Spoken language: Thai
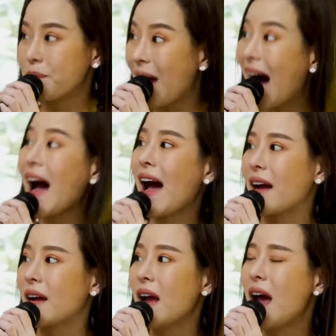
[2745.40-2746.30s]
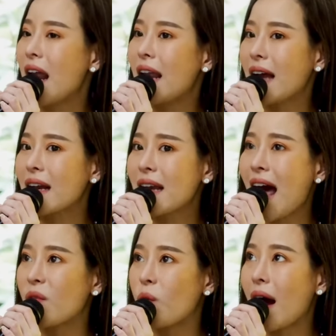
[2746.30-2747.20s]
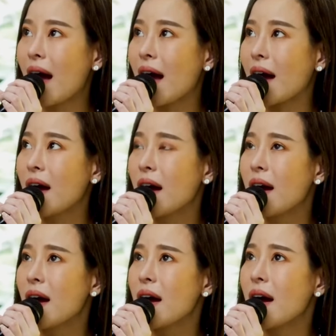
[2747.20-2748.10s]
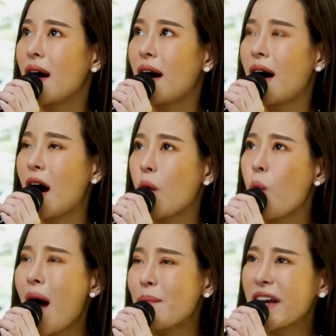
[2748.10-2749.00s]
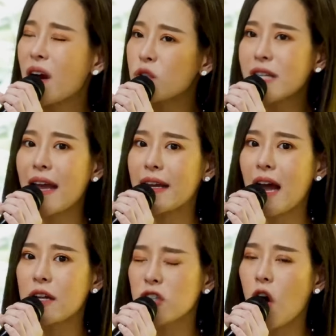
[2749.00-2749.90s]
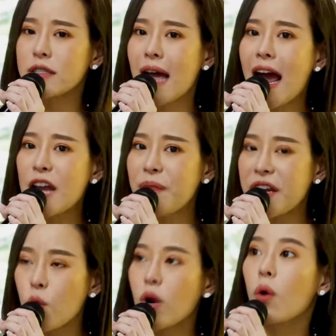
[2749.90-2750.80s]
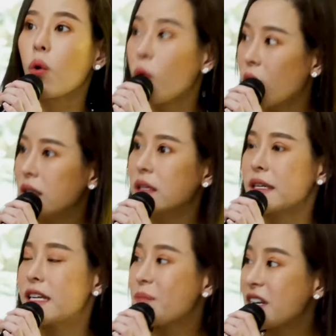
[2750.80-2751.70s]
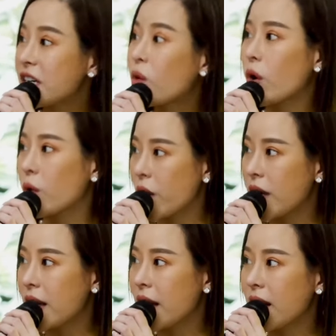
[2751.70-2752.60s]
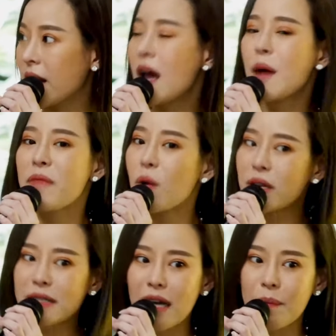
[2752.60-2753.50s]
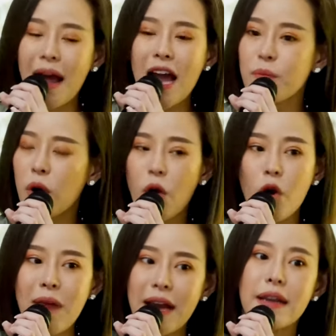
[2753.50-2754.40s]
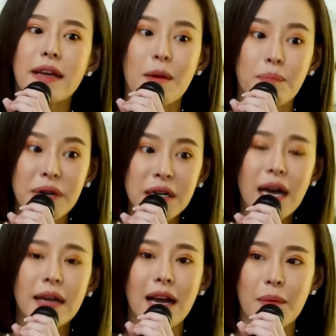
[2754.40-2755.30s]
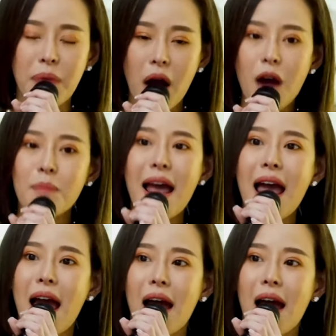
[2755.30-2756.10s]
บ้างและถ้าถามว่าความไม่เข้าใจกันต่อจะให้ไปอยู่กับคู่อื่นที่ไม่ใช่คนคนนี้ไม่ว่าจะกับใครบนโลกใบนี้กับเพื่อนกับพ่อแม่